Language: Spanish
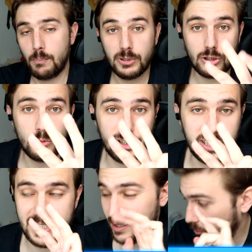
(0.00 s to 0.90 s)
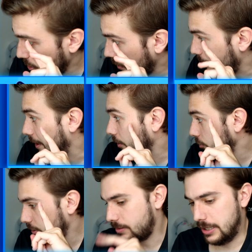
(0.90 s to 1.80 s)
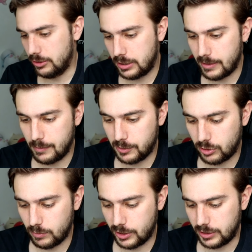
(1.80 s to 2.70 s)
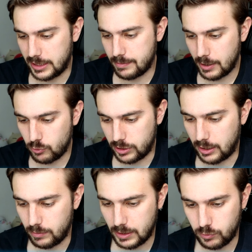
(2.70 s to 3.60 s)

Puesto número 3, no está mal, no está mal, no está mal el puesto número 3 Me ha gustado, me